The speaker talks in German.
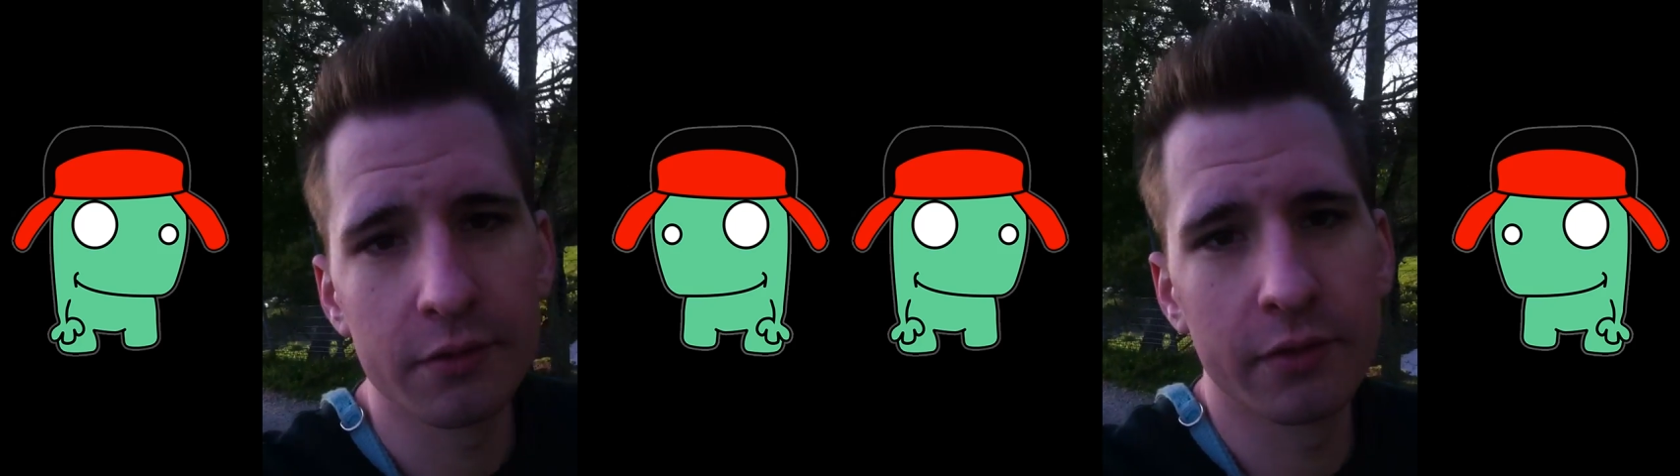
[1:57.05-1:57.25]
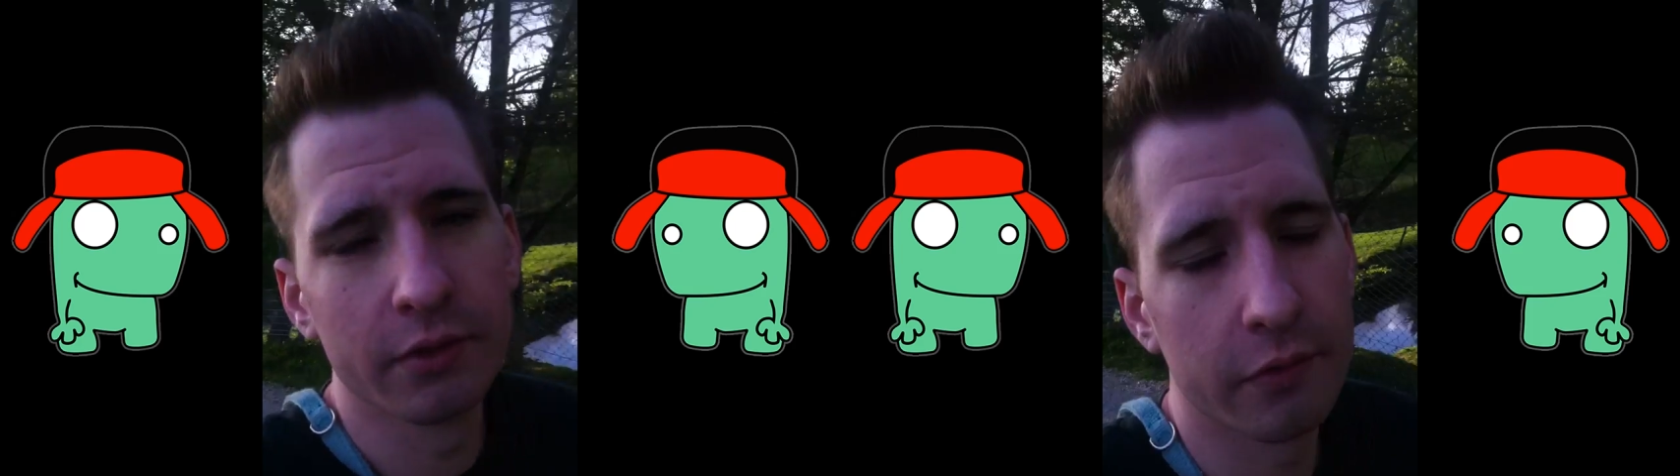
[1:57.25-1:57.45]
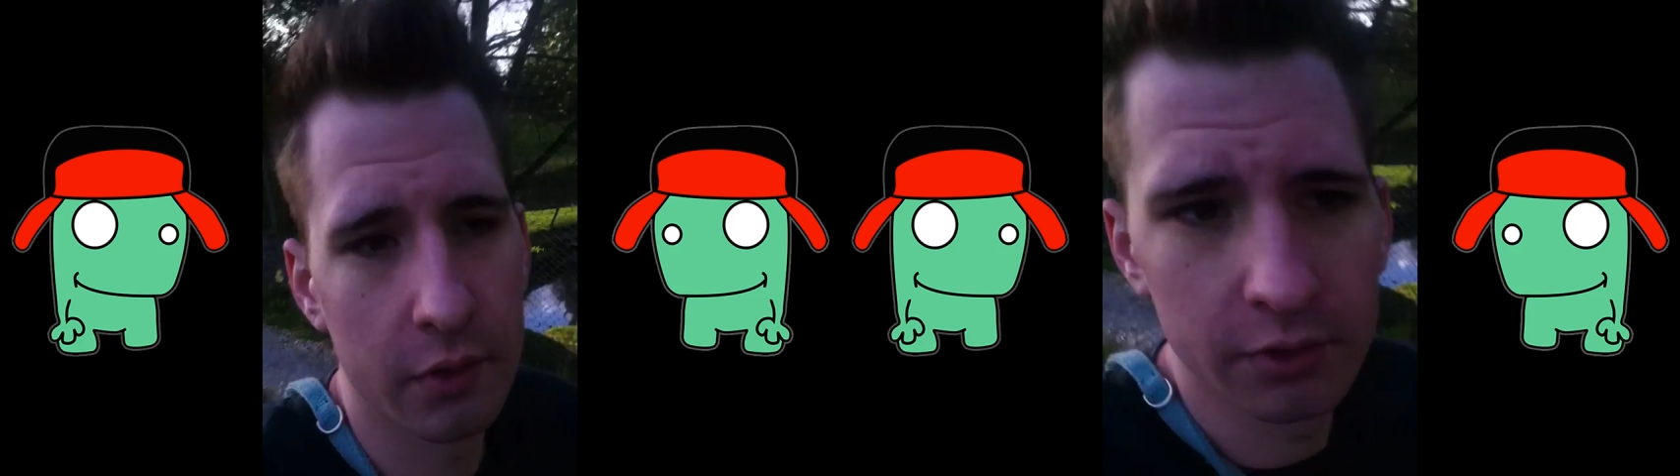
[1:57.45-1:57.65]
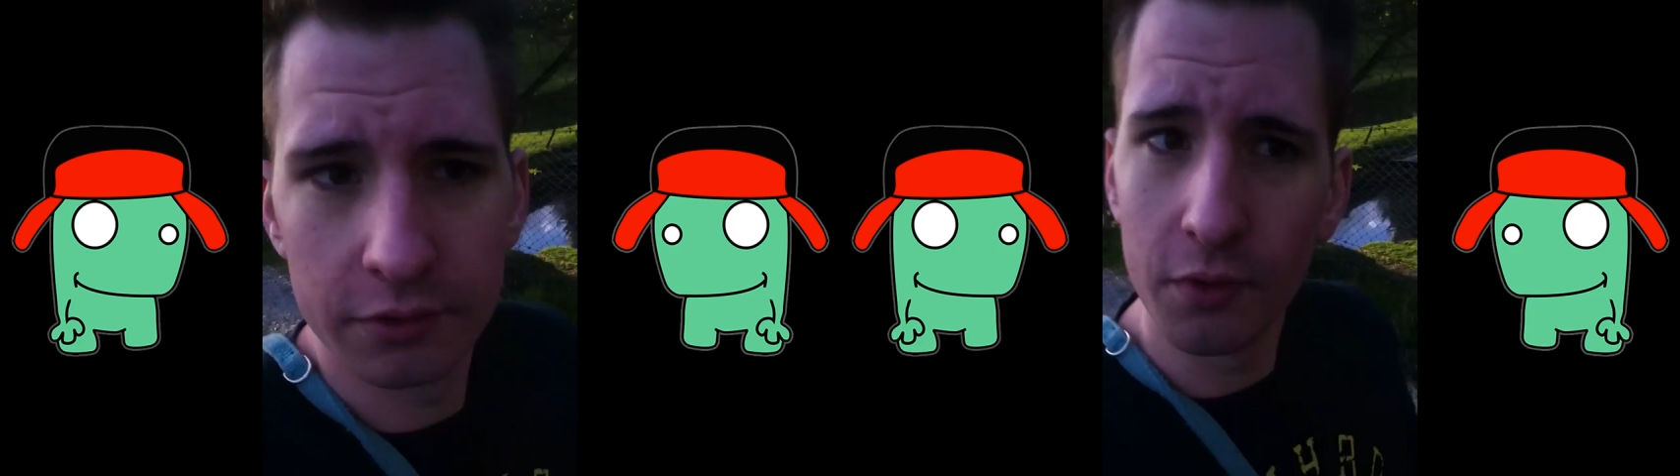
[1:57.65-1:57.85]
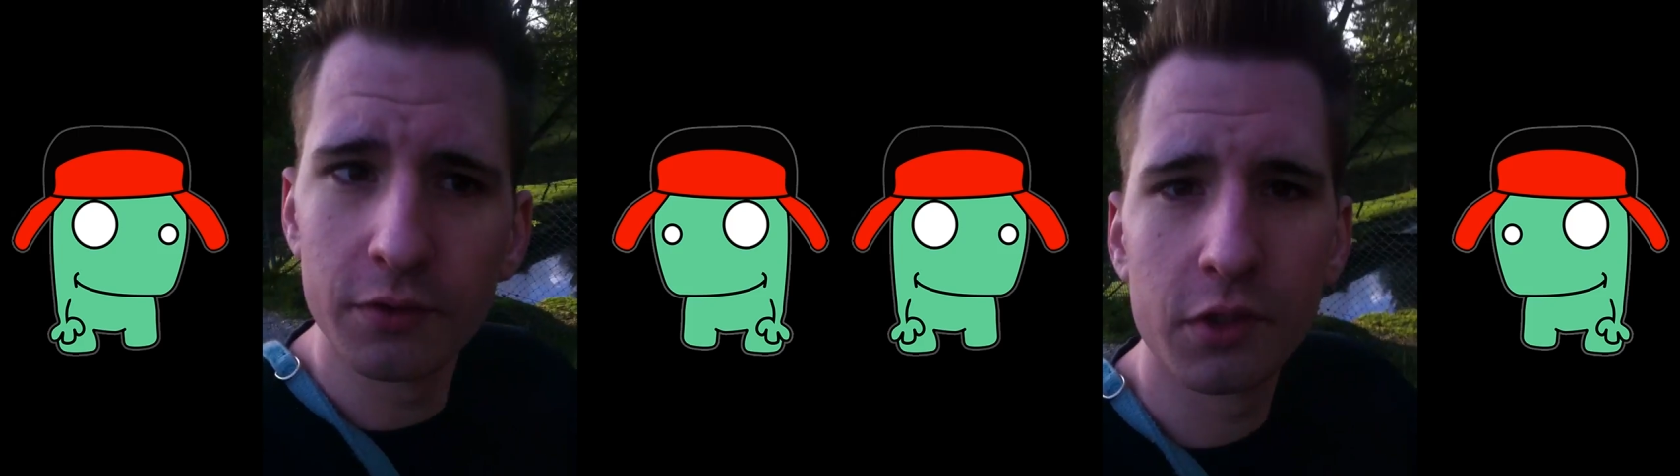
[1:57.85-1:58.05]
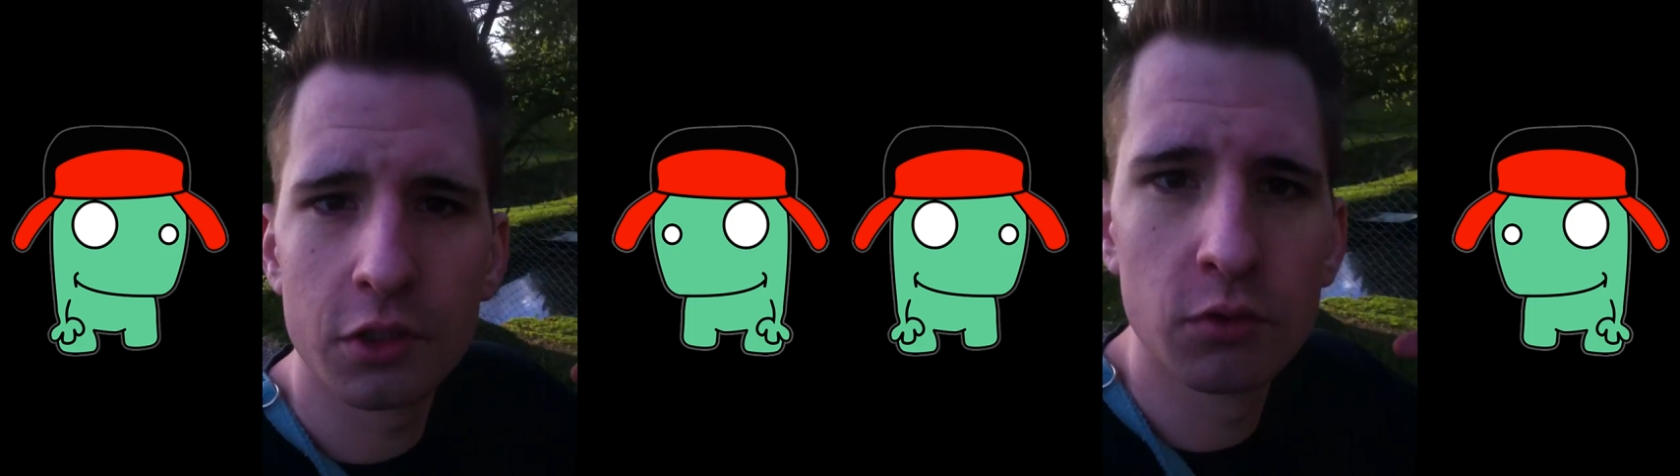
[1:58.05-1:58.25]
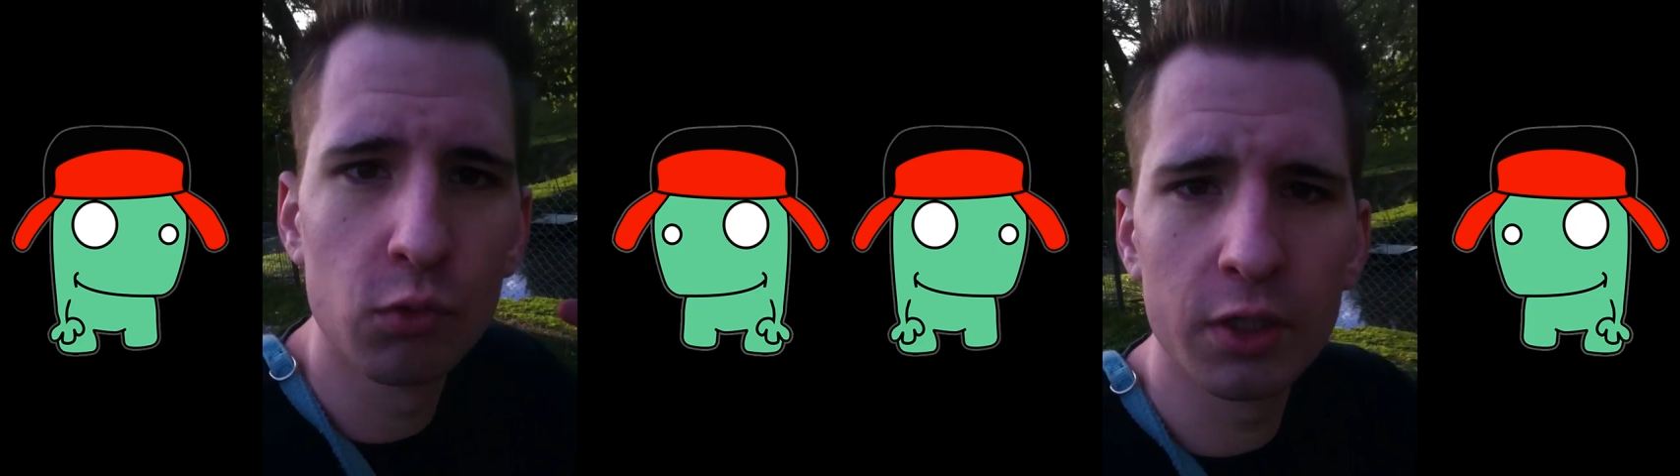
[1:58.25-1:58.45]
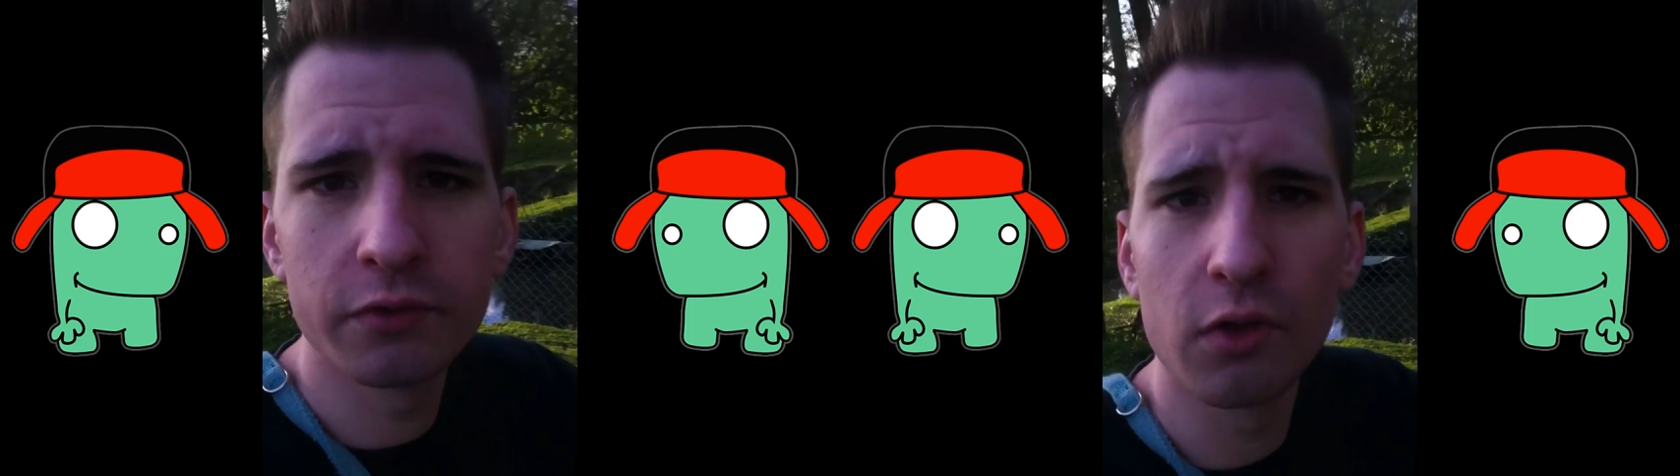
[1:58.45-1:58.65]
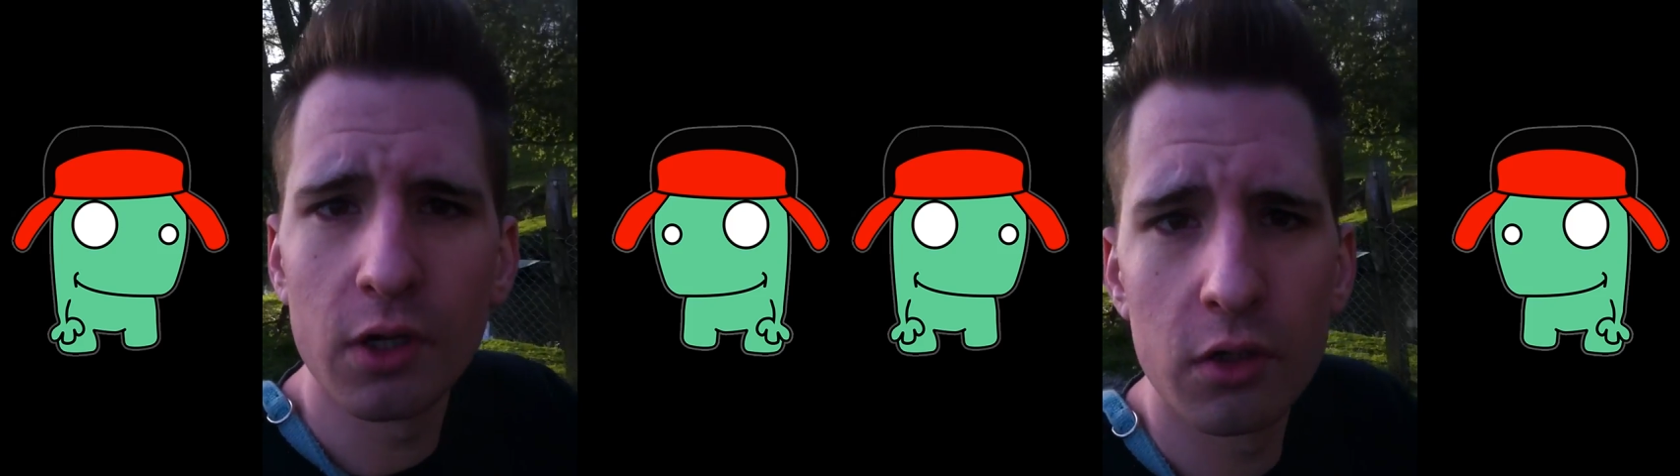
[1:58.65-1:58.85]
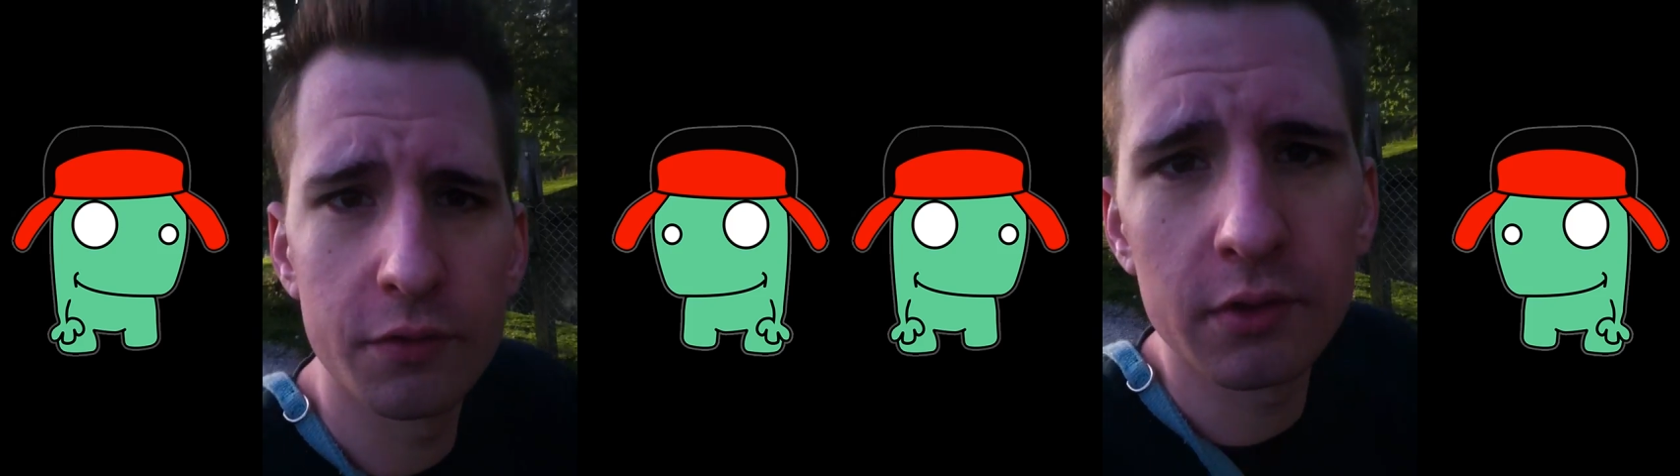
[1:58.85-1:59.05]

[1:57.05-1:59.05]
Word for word: Es ist äh, 20 US-Dollar